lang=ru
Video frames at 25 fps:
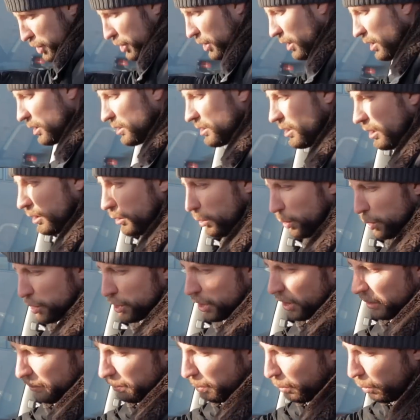а четыре
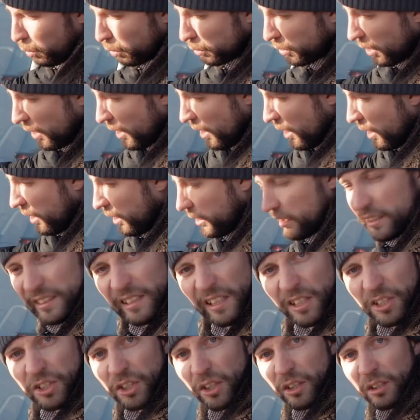заглушки под
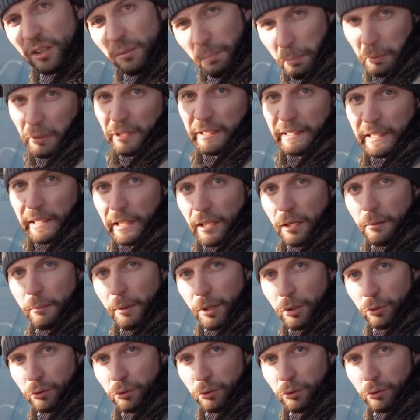различные дополнительные